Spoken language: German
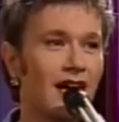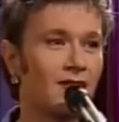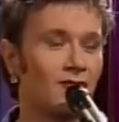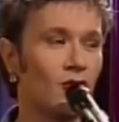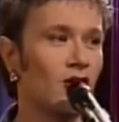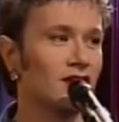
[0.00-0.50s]

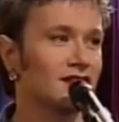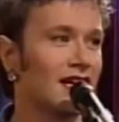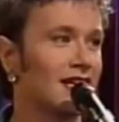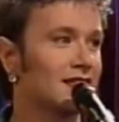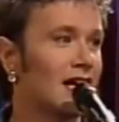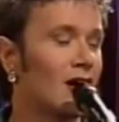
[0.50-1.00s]
paar
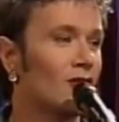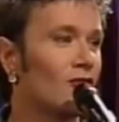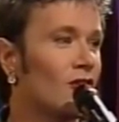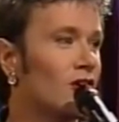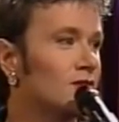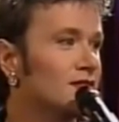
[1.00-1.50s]
Vorurteilen
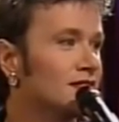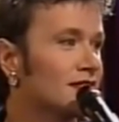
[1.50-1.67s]
aufräumen.